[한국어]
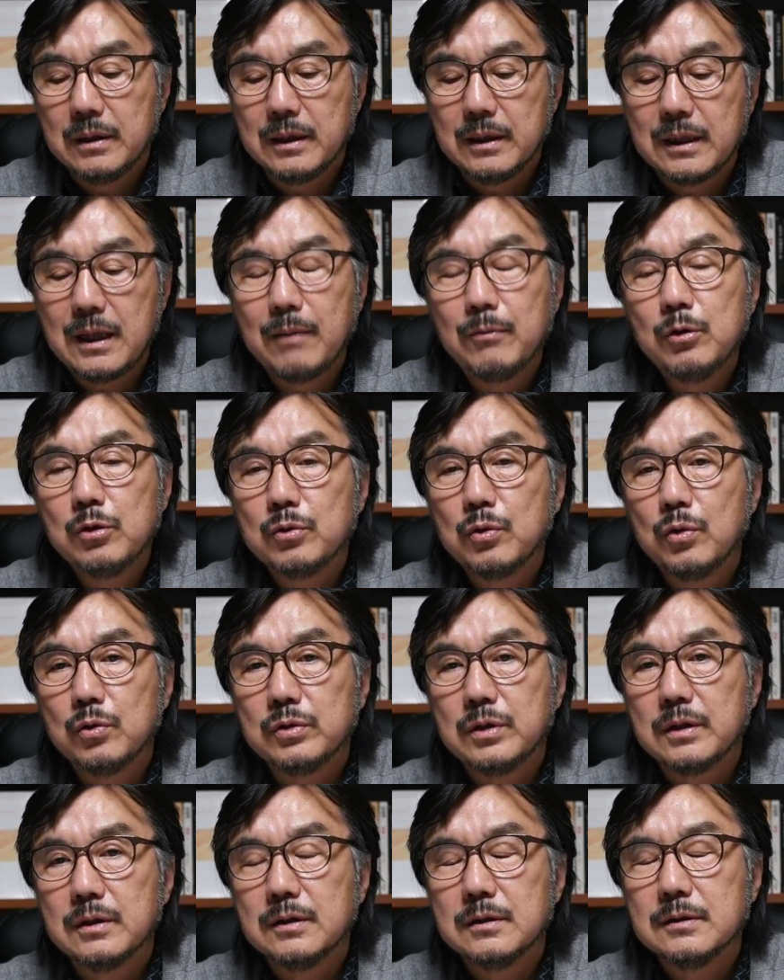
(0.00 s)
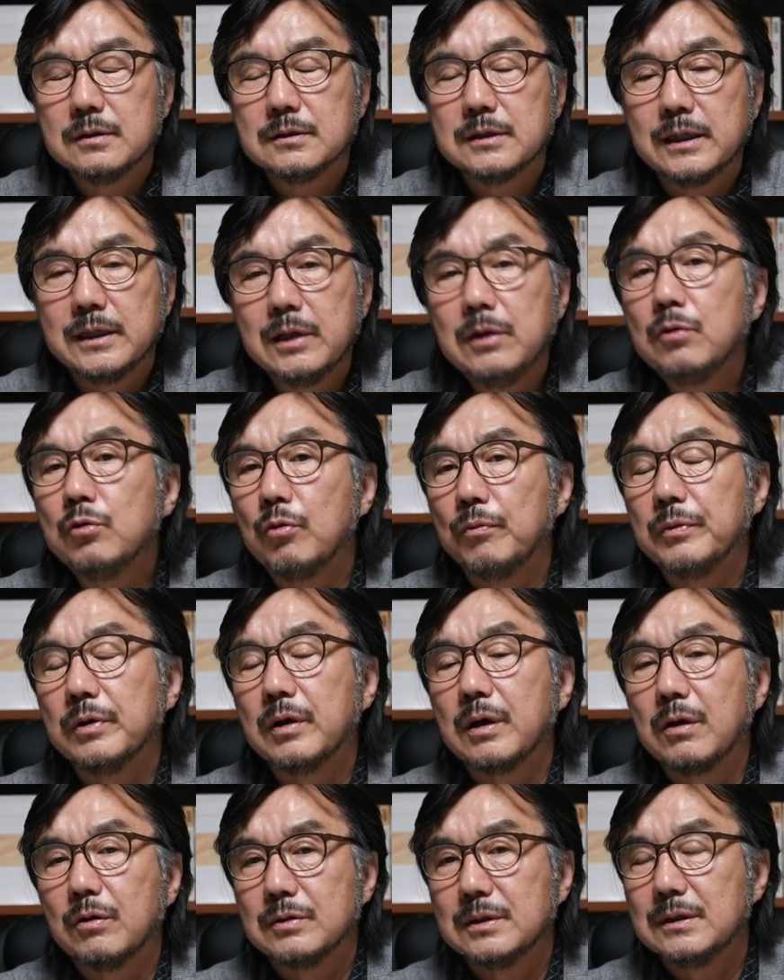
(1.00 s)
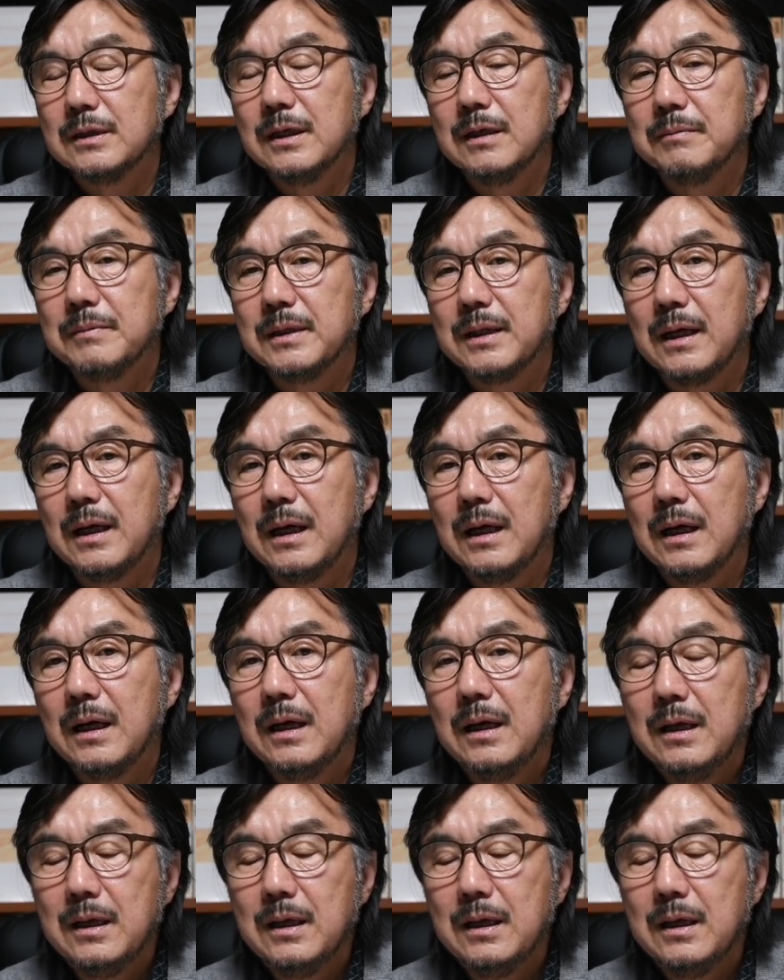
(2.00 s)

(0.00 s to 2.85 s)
남을 도울 때는 제대로 돕는 거라고 생각합니다.